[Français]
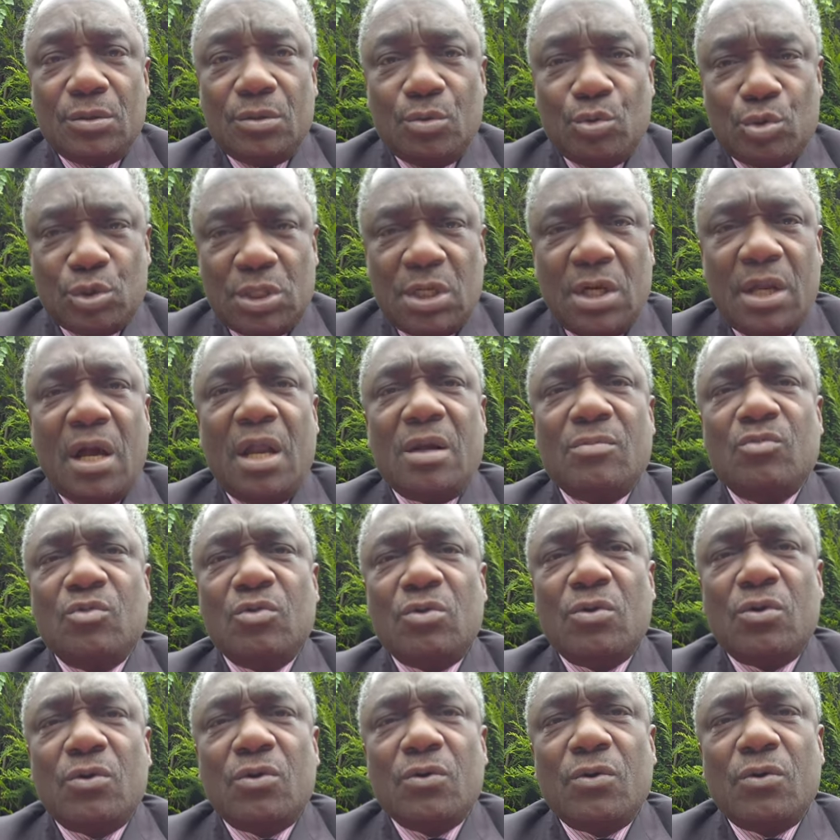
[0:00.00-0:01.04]
le général
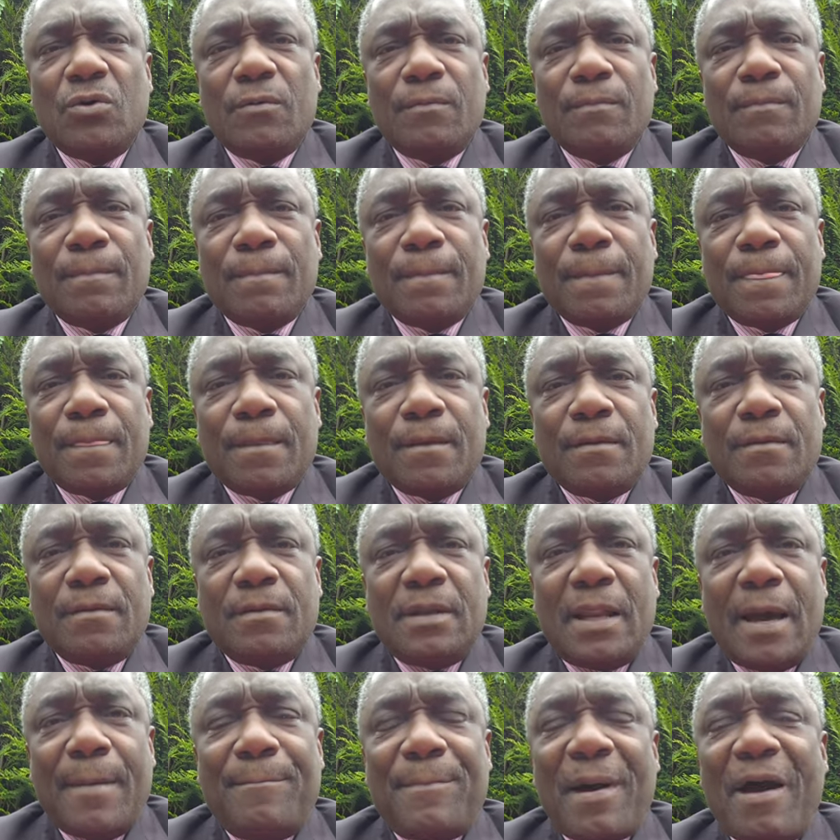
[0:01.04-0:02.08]
Mokoko
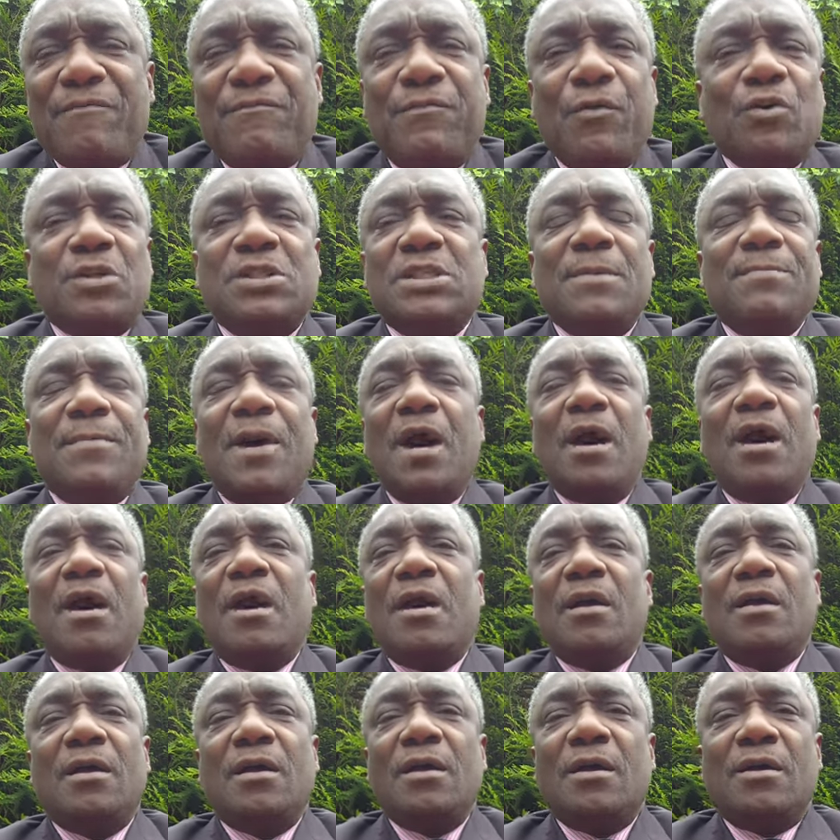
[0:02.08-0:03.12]
n'a pas forcément